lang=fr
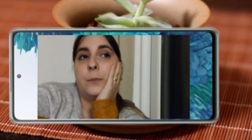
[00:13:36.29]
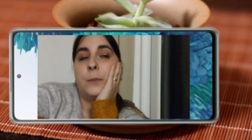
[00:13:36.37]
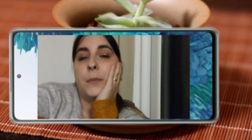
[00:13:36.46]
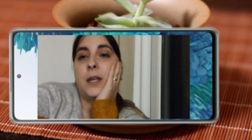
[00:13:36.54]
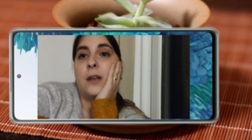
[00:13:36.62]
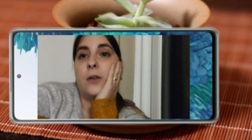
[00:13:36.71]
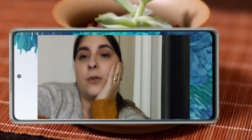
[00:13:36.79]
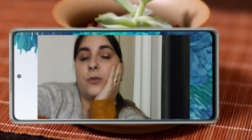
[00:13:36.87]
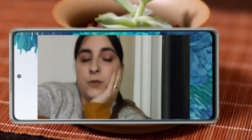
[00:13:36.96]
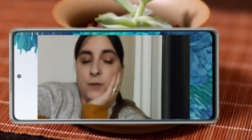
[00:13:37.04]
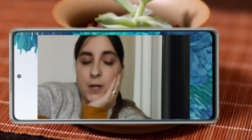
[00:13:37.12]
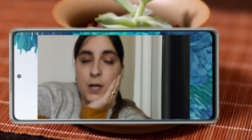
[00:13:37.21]
Mais
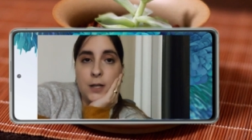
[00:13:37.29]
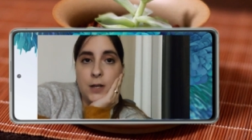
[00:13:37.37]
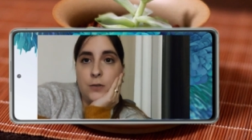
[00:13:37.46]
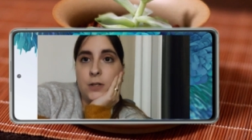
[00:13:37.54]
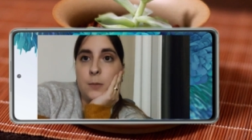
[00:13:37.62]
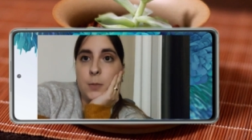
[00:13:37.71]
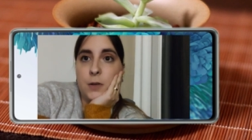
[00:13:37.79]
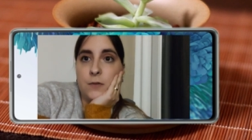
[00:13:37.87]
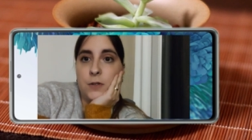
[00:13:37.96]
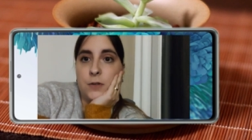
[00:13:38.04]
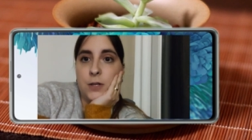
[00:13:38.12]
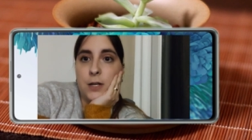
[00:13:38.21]
je ferai un calendrier
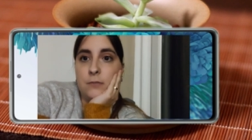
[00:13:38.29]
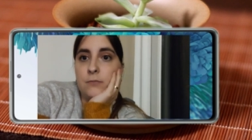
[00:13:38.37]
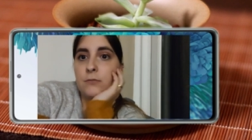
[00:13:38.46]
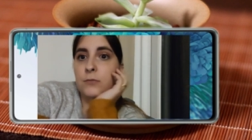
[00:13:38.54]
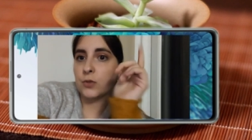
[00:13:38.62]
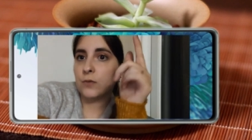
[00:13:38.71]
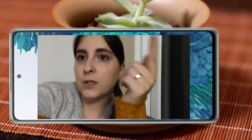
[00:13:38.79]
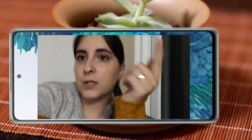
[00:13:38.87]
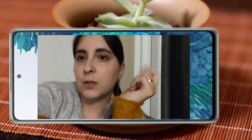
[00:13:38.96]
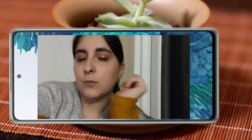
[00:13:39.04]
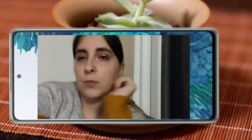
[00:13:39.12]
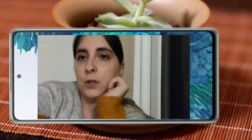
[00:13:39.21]
prévisionnel. Je trouve que
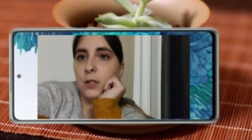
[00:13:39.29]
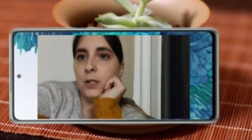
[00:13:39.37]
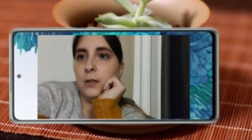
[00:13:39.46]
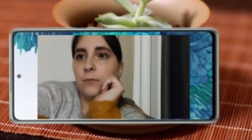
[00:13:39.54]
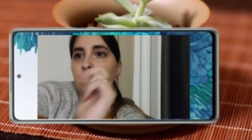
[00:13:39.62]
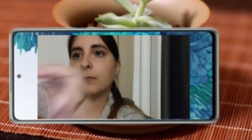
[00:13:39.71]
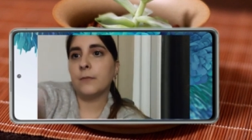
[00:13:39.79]
c'est une bonne idée.